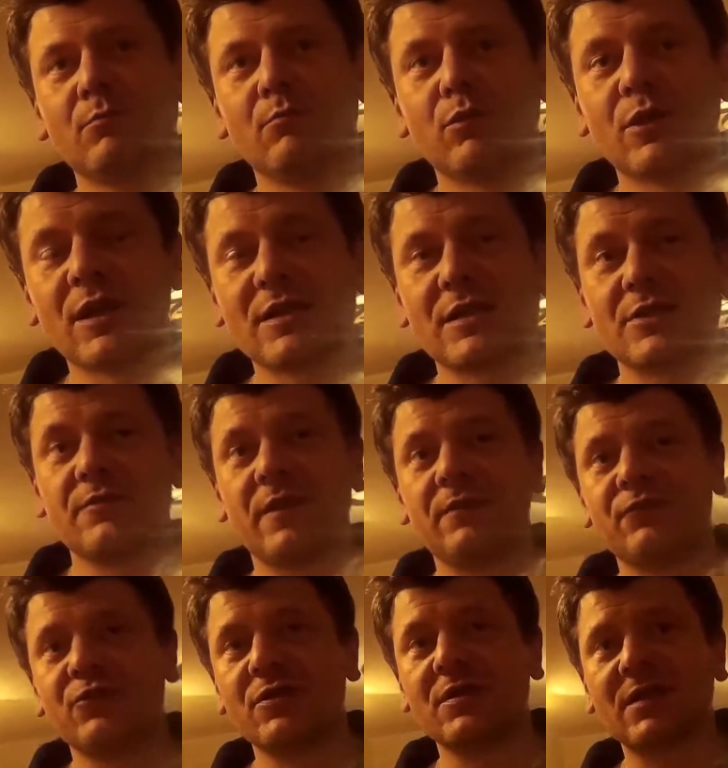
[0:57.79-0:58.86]
pokazać Wam
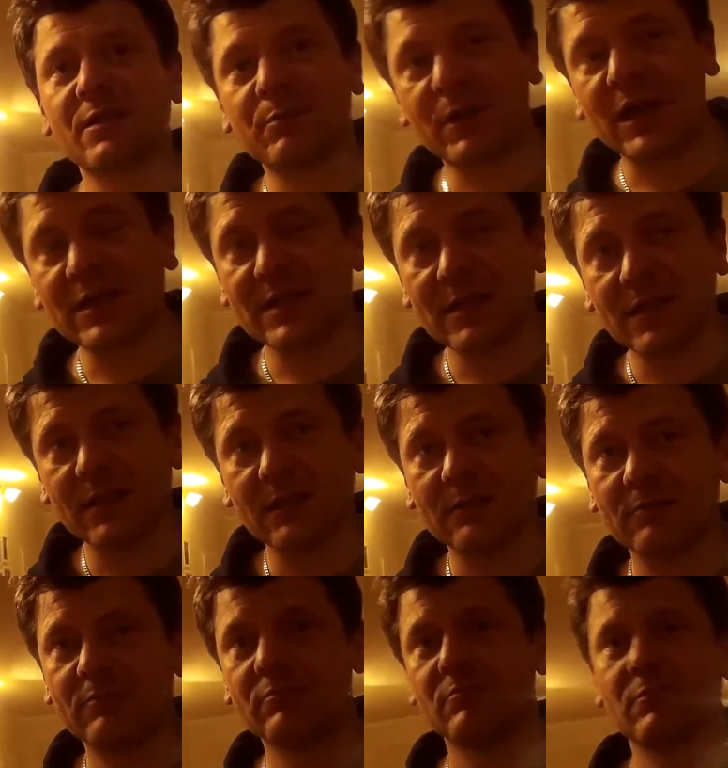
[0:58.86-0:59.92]
wszystkie prace,
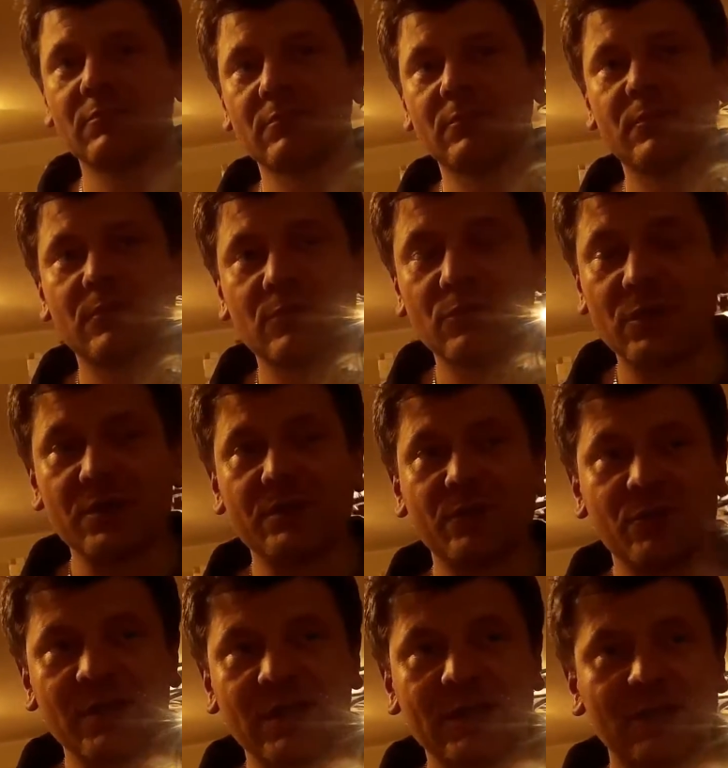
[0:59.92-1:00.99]
które
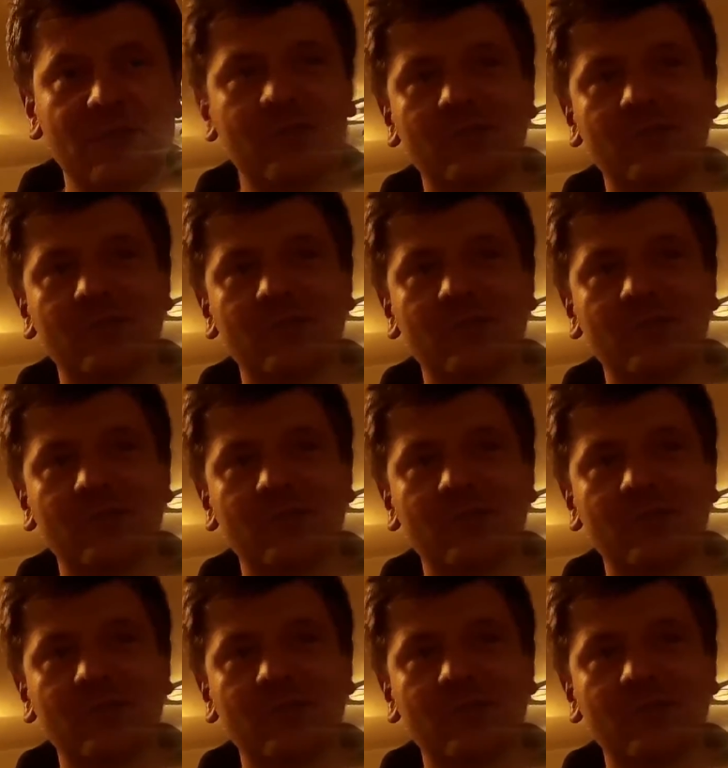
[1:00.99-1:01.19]
związane są z